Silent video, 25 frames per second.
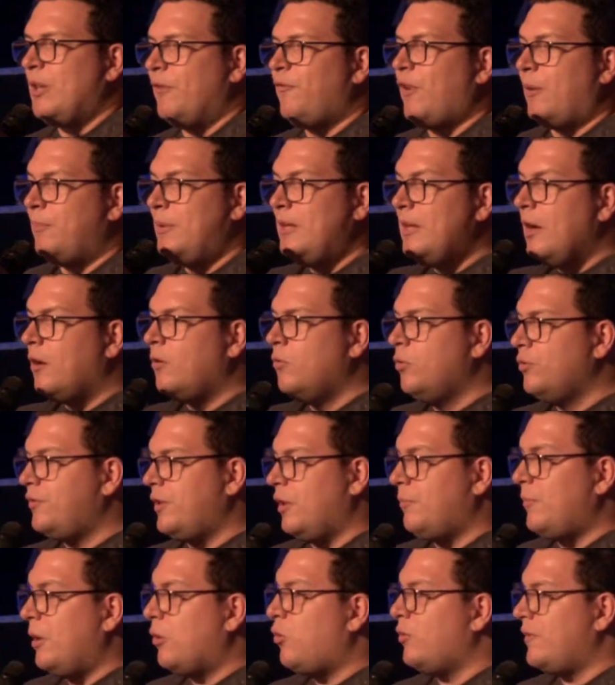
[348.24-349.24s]
família
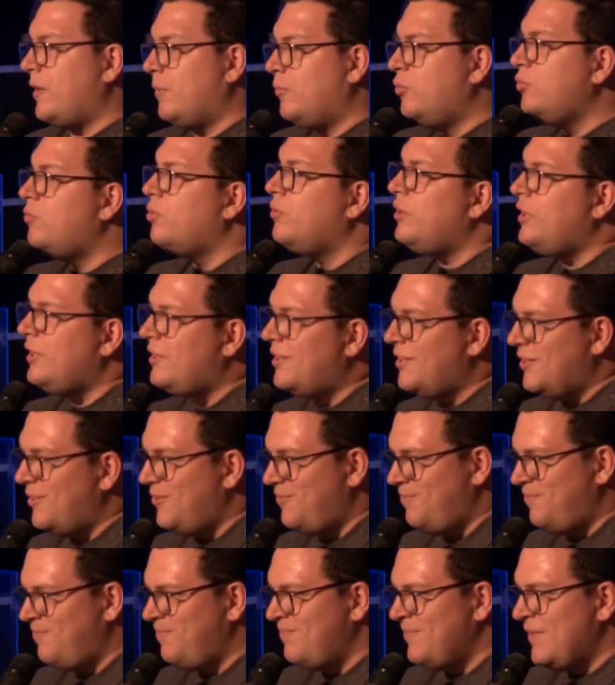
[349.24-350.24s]
russa é uma coisa muito unida.
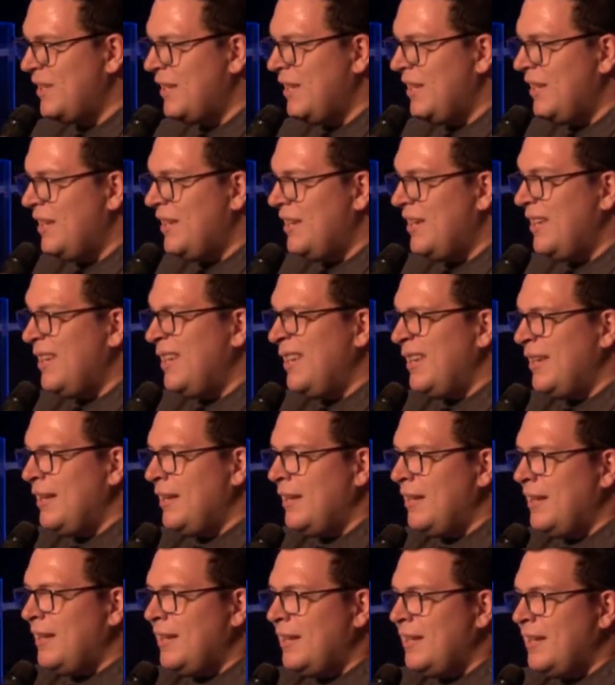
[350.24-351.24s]

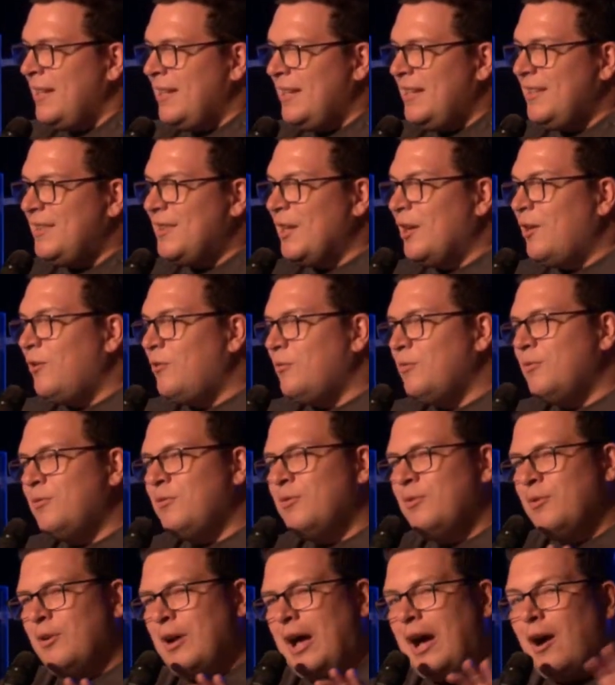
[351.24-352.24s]
Então,